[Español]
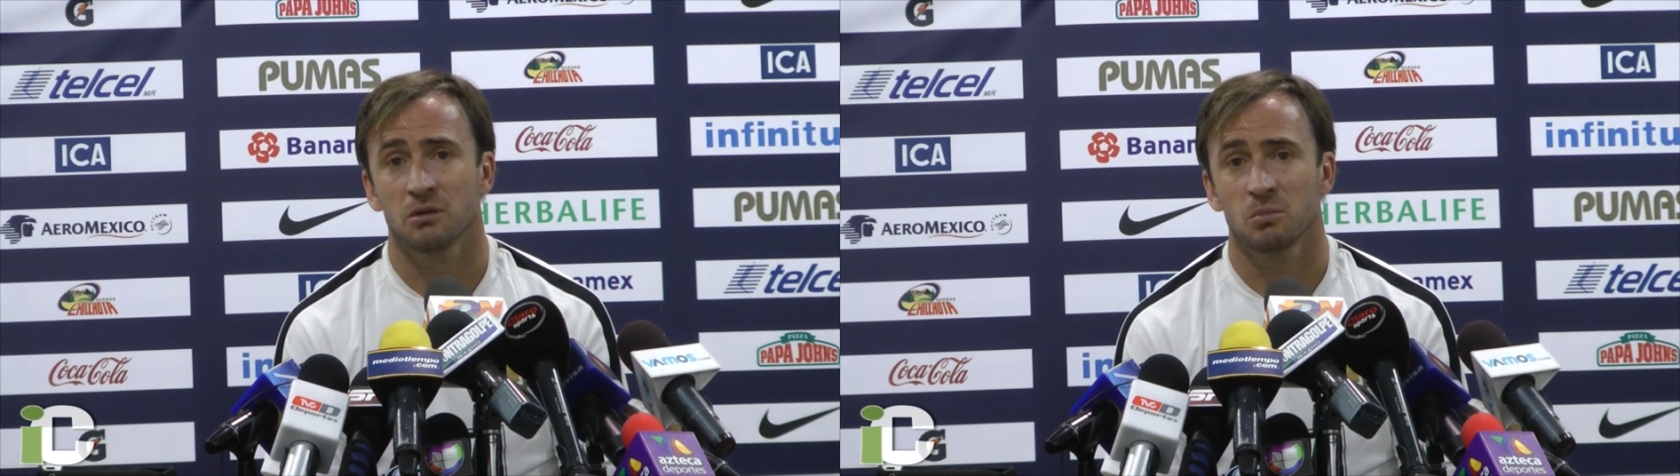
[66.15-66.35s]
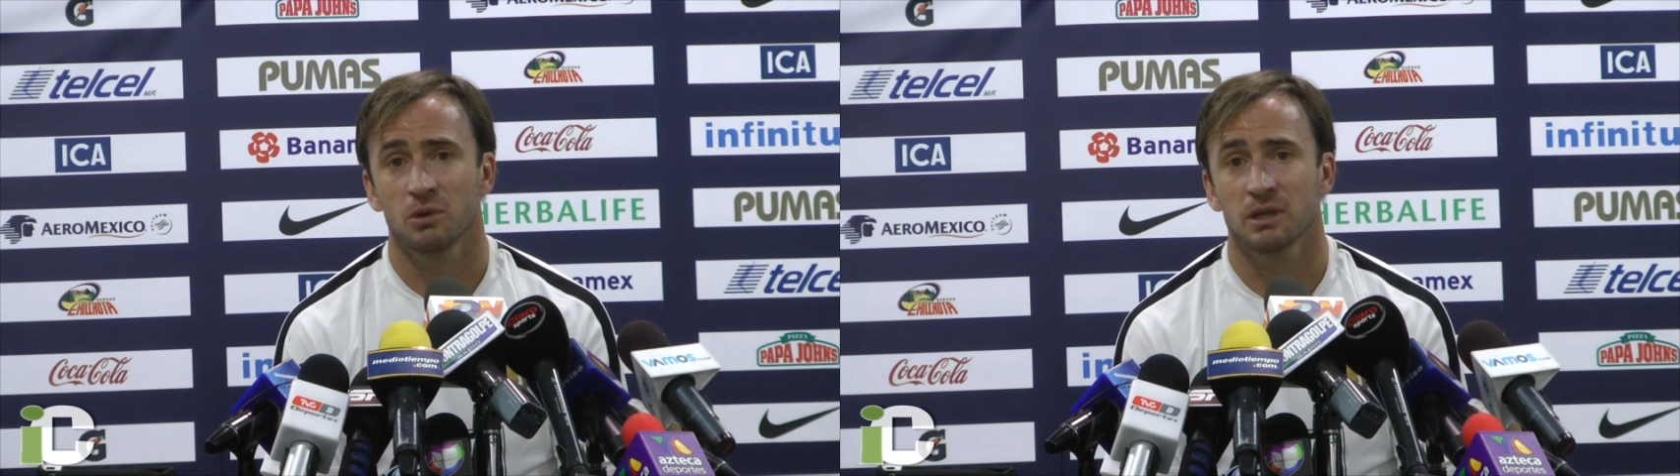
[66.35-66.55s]
no
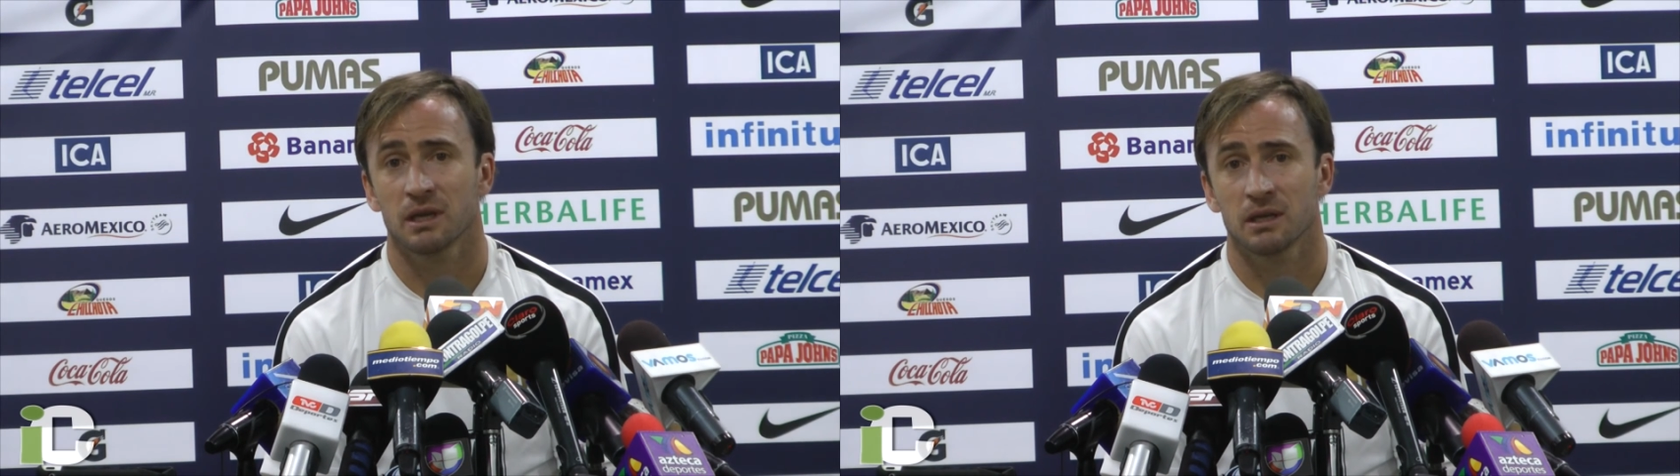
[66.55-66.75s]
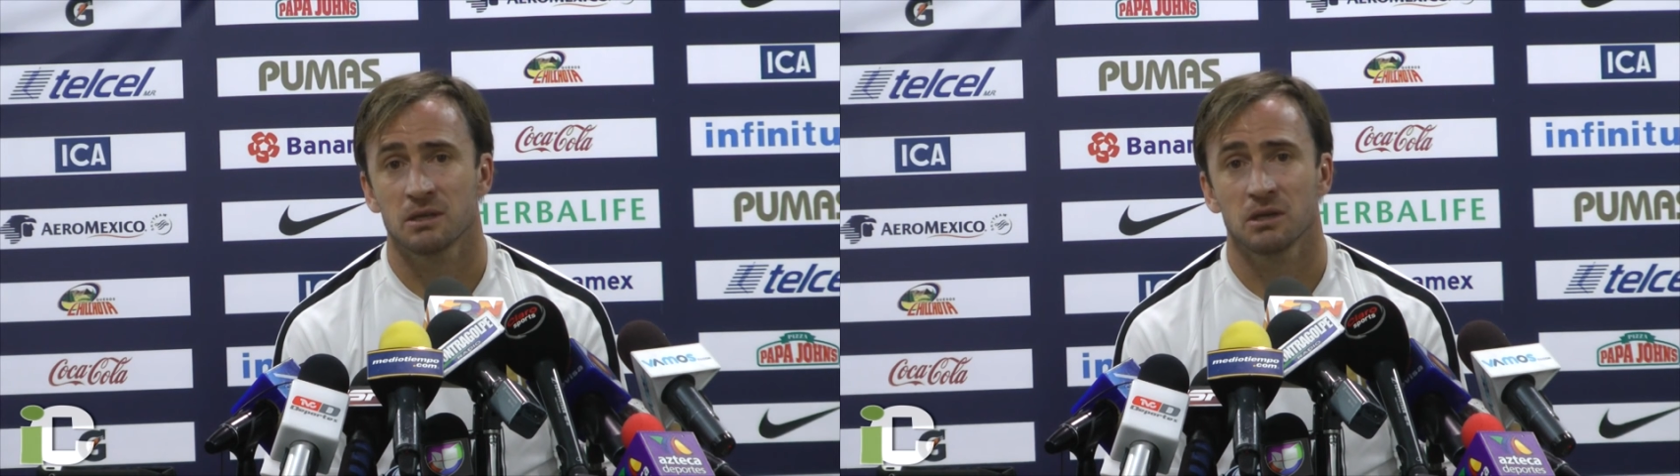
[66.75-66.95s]

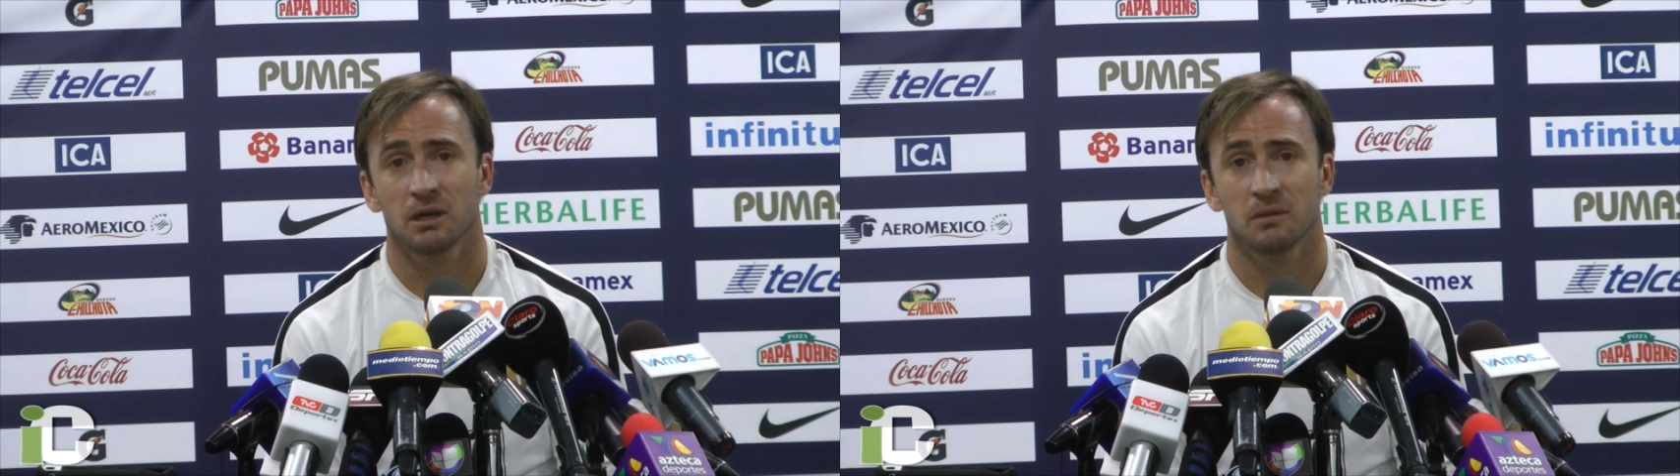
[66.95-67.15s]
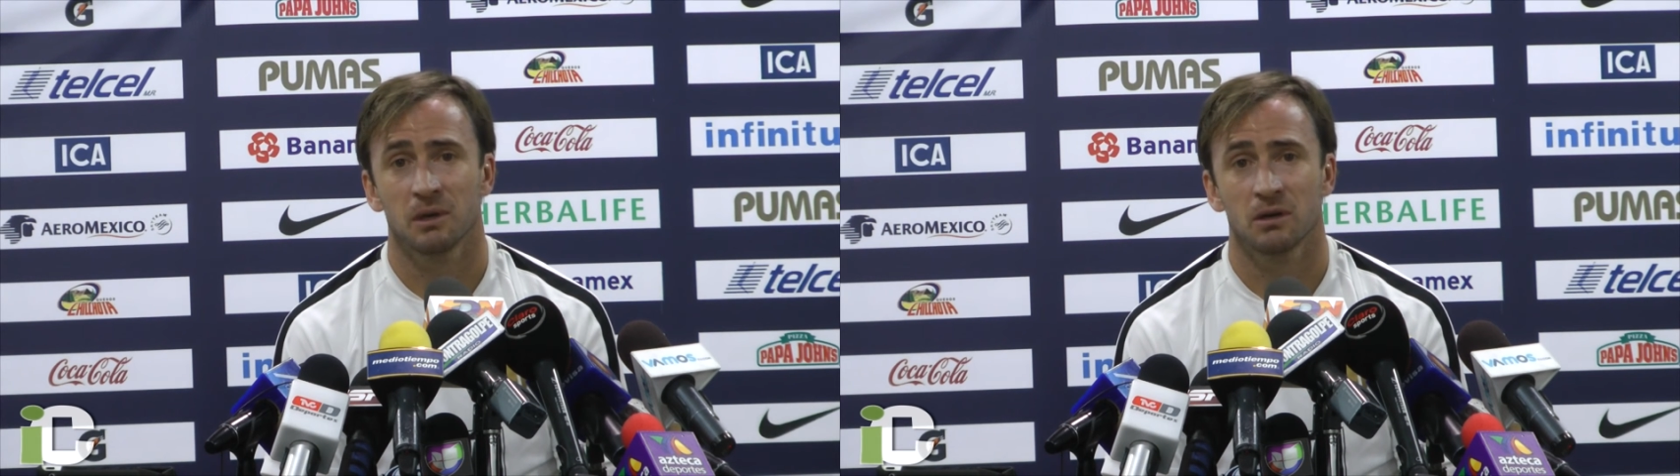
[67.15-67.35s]
importa quién
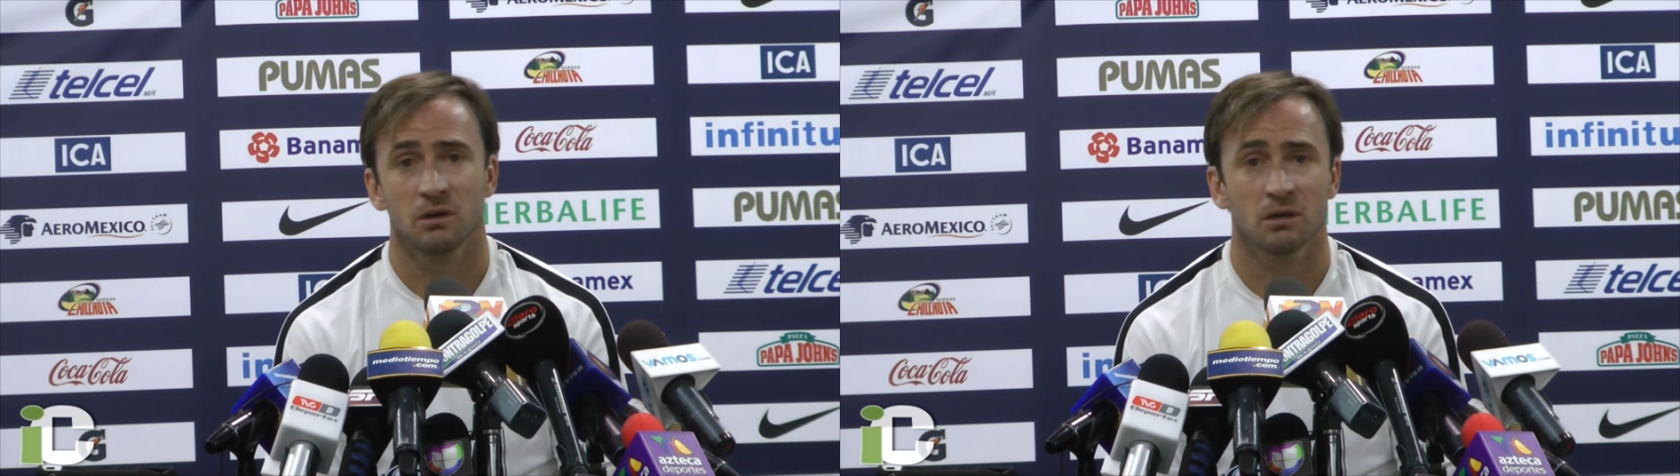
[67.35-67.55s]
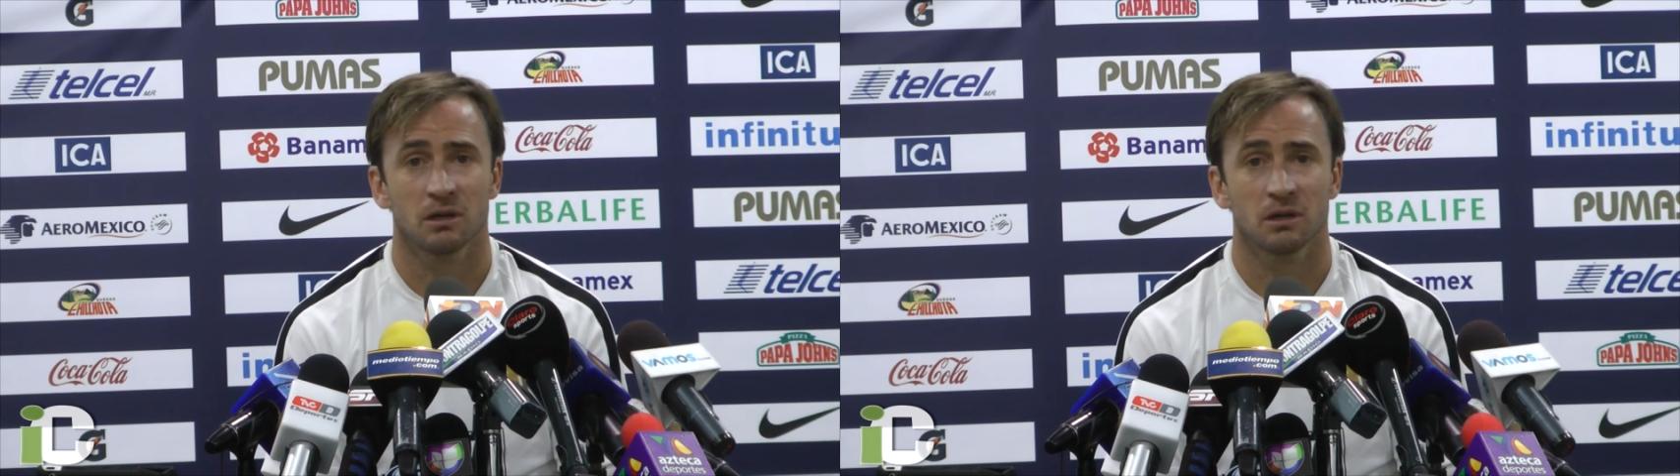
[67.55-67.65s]
llegue mejor